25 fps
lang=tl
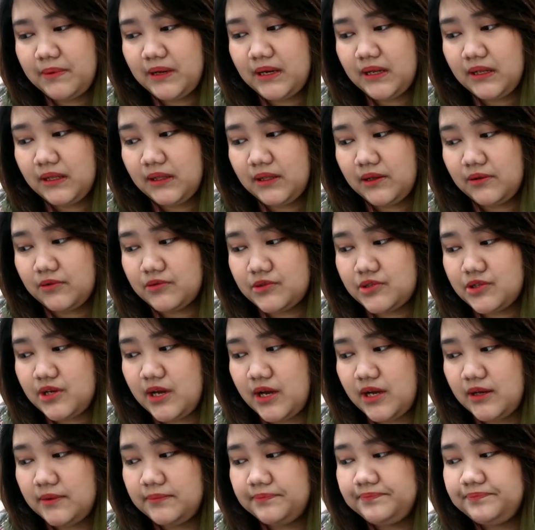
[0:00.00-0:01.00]
pa rin daw
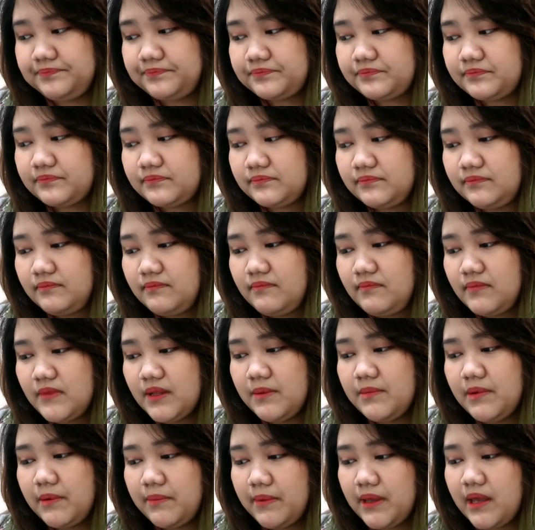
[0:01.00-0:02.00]
siya.
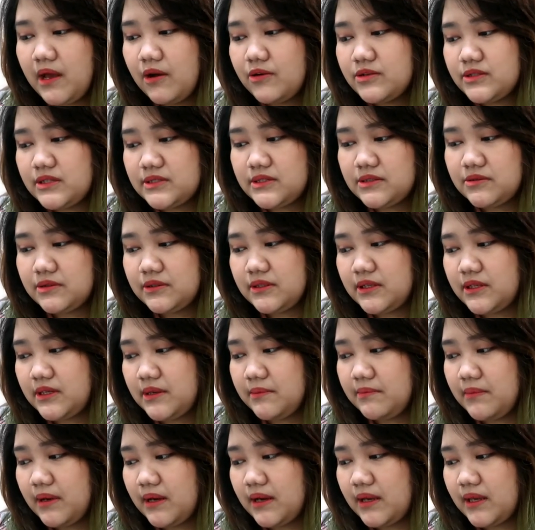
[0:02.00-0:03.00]
Mamaya ako
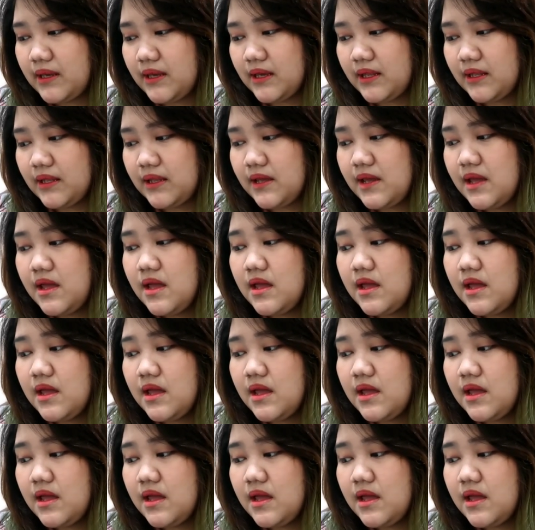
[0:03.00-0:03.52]
sasagutin yung mga yan.